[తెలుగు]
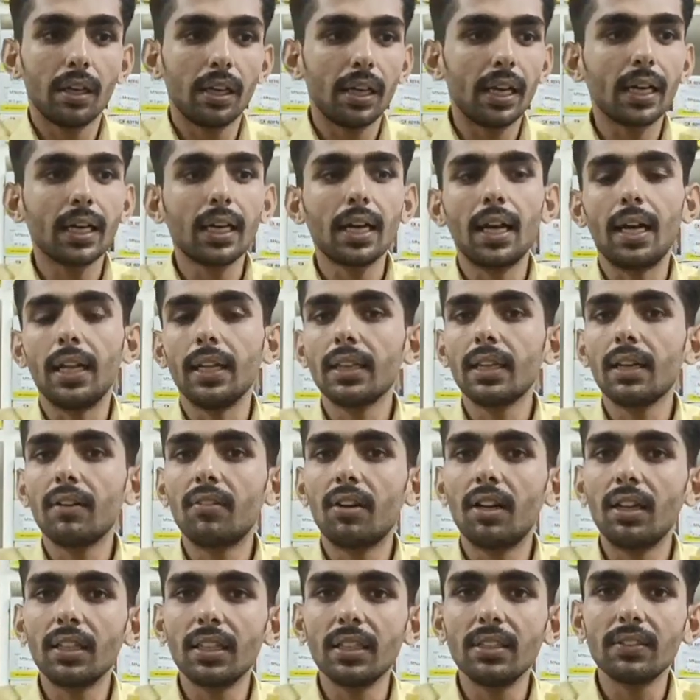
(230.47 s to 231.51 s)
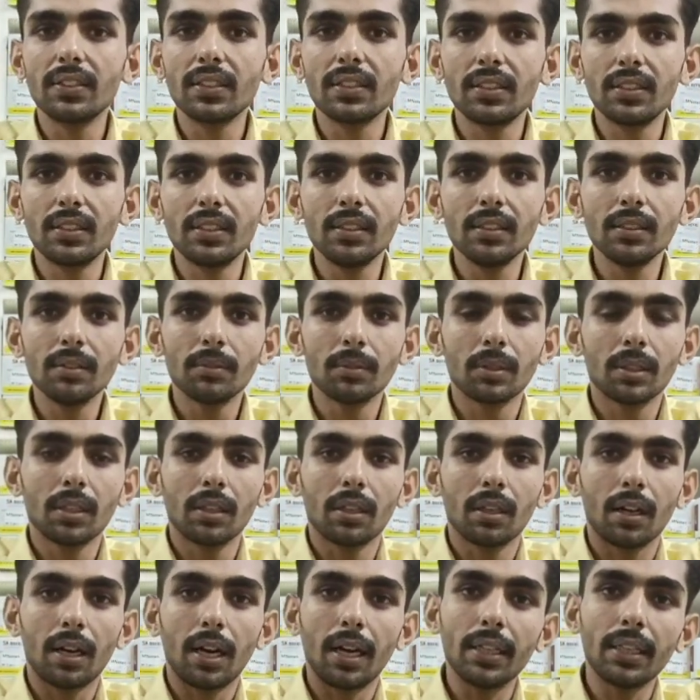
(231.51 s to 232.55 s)
ఎక్కడ అంత వాల్టేజ్ వస్తుంది
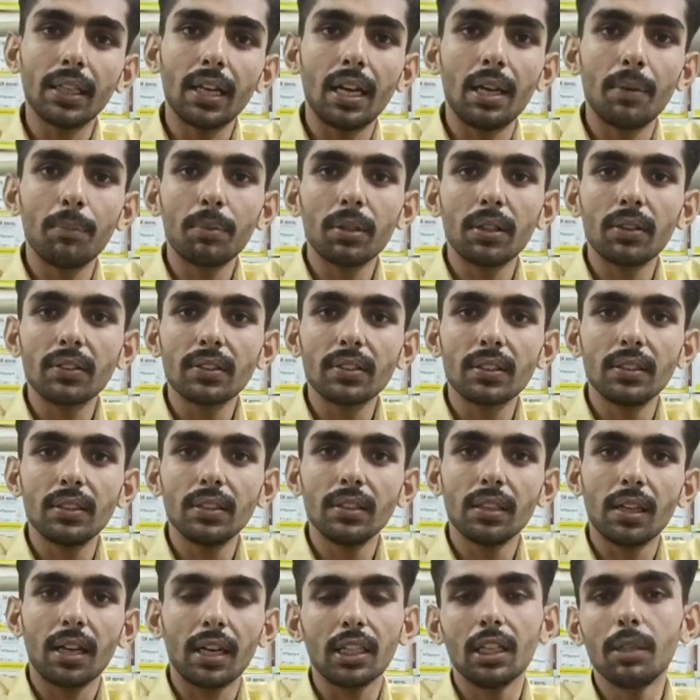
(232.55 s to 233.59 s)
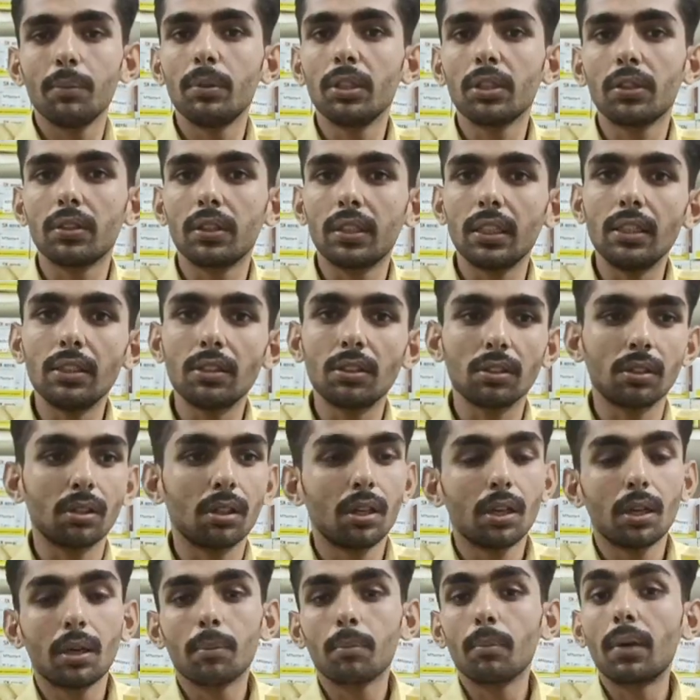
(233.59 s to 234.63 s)
అంత ఎంపీర్ వస్తుంది అదే మీకు తెలుసు
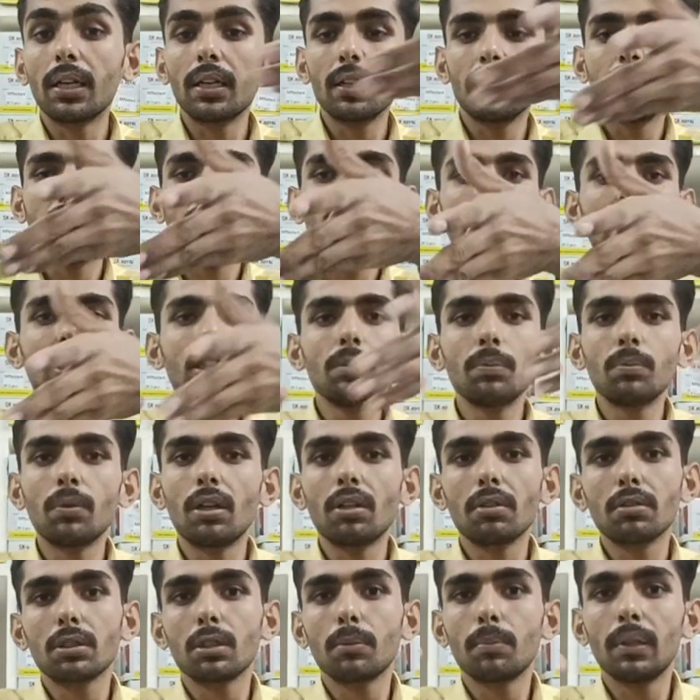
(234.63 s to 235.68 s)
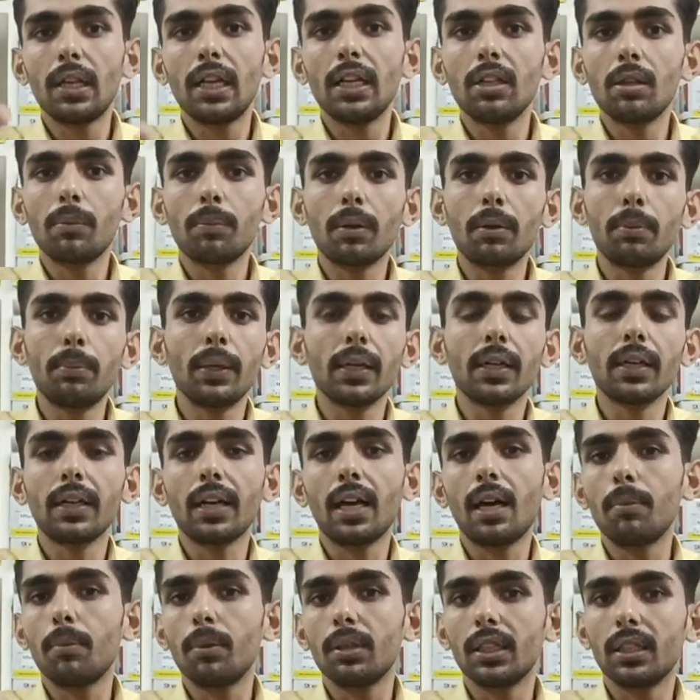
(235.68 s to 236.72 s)
బట్ డీసీ పవర్ సప్లైలో పర్ఫెక్ట్
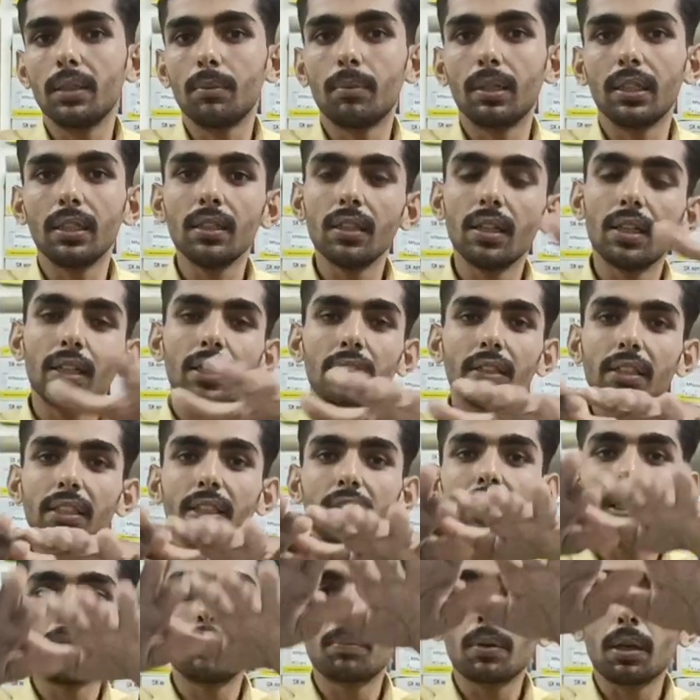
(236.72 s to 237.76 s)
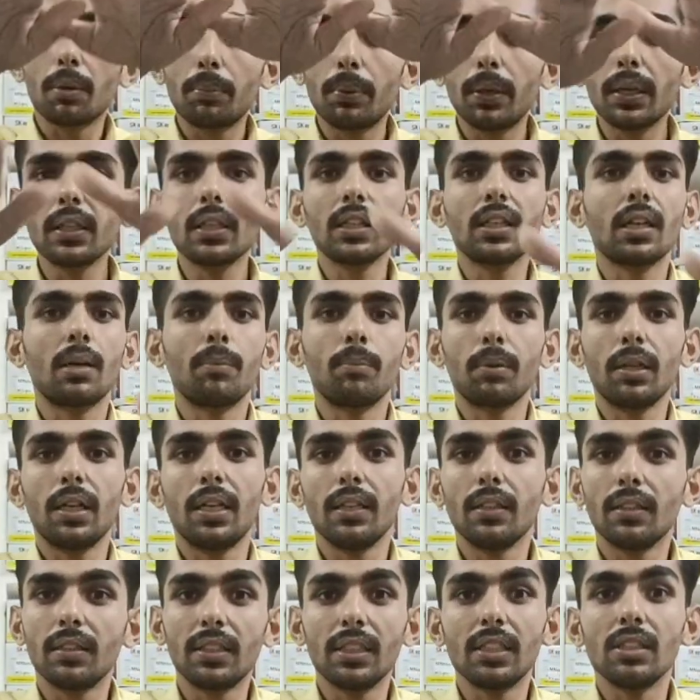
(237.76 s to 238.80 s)
రాకపోతే మనం దీనికి పర్ఫెక్ట్
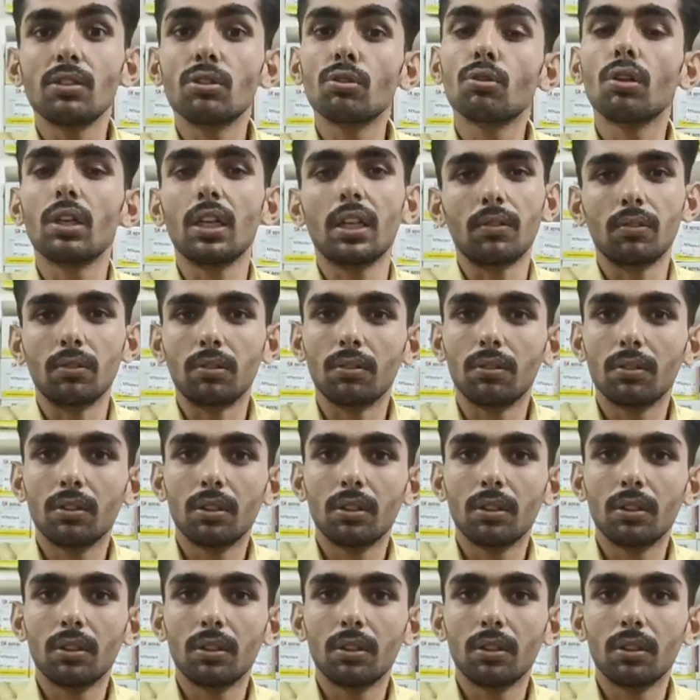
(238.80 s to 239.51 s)
కంప్లైంట్ తెలుసుకోలేము